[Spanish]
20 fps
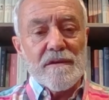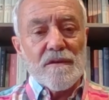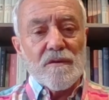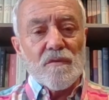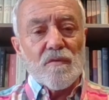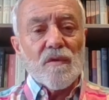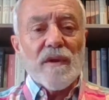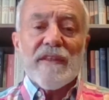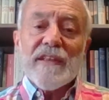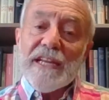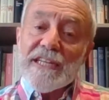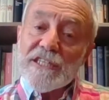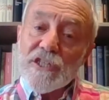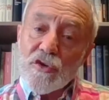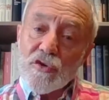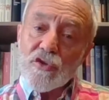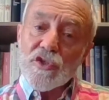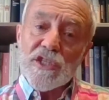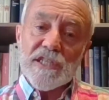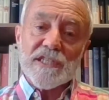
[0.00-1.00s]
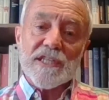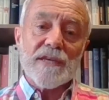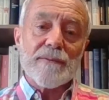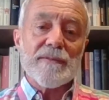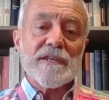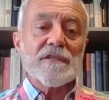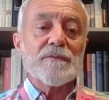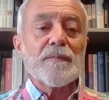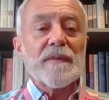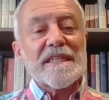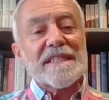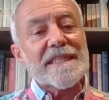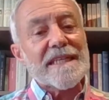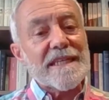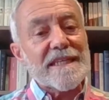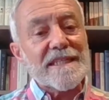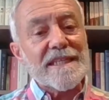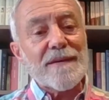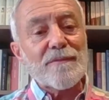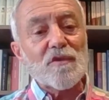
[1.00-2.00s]
una de las cosas que más pese
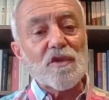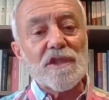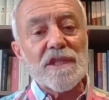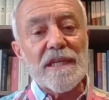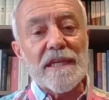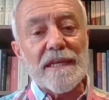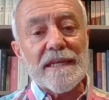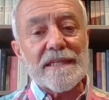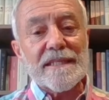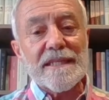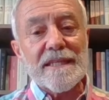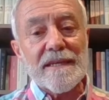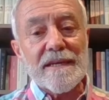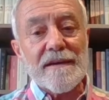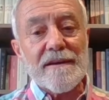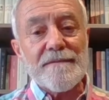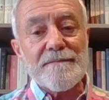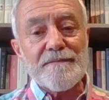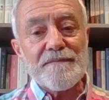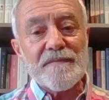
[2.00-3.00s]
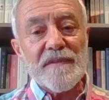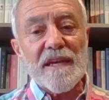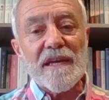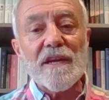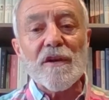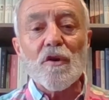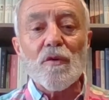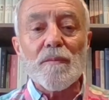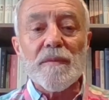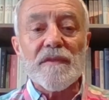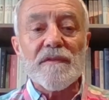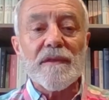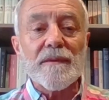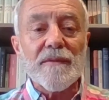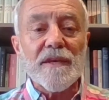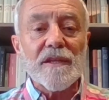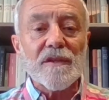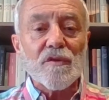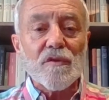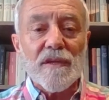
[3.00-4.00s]
en esa mochila sea el
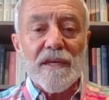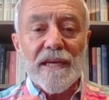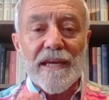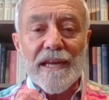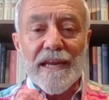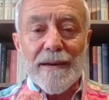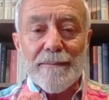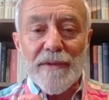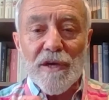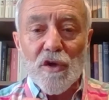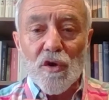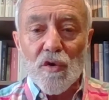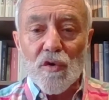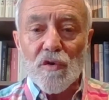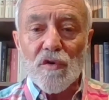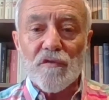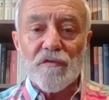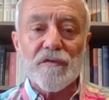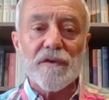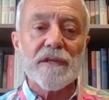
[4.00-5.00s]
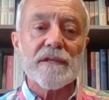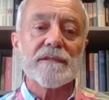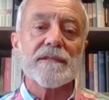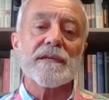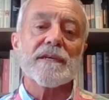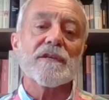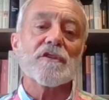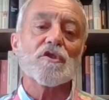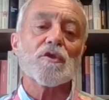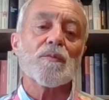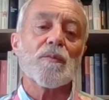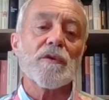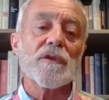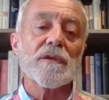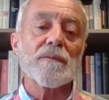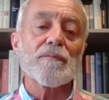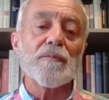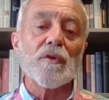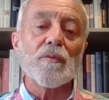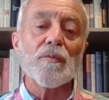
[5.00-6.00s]
convencimiento de que la mejor oferta que nos
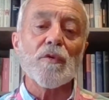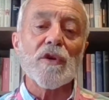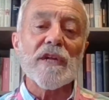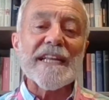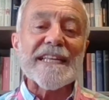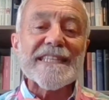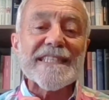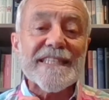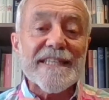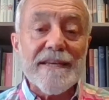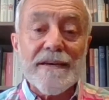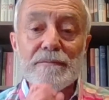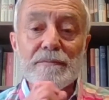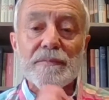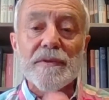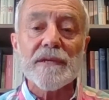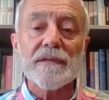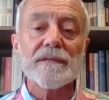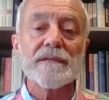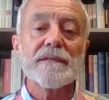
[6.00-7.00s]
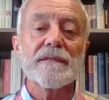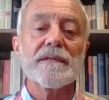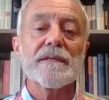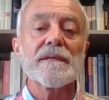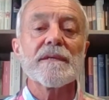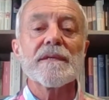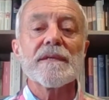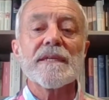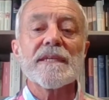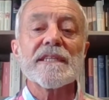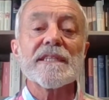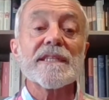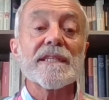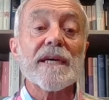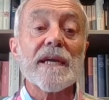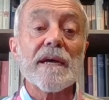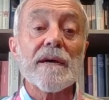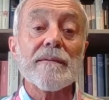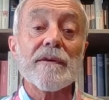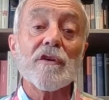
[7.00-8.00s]
pueden proponer siempre
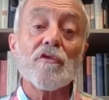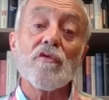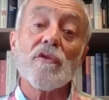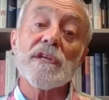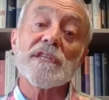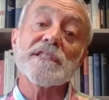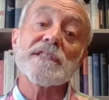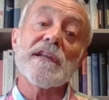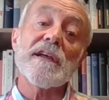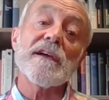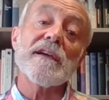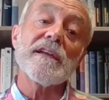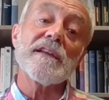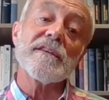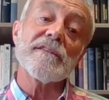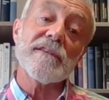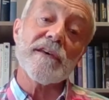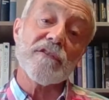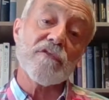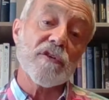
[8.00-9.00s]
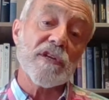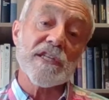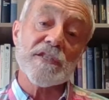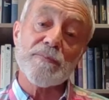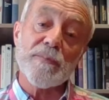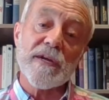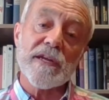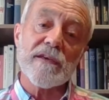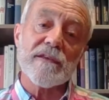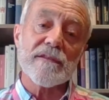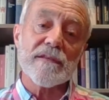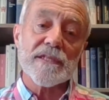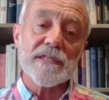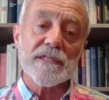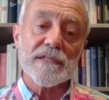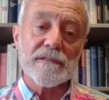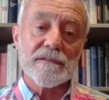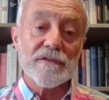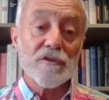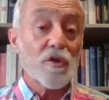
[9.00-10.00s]
estará bajo las tranquilizadoras
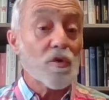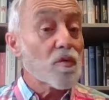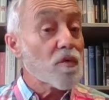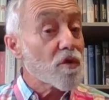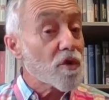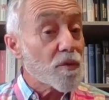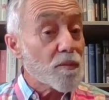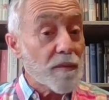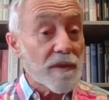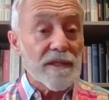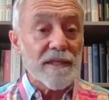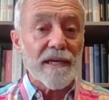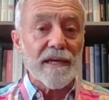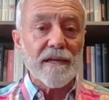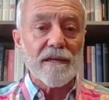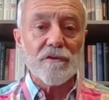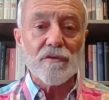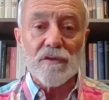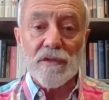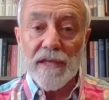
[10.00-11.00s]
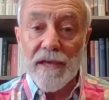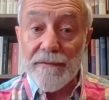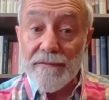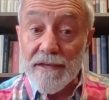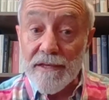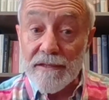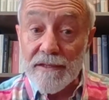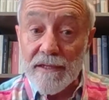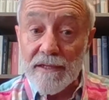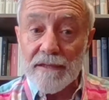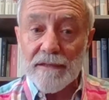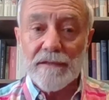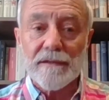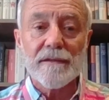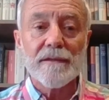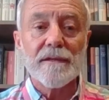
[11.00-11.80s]
paredes de un hospital donde habitan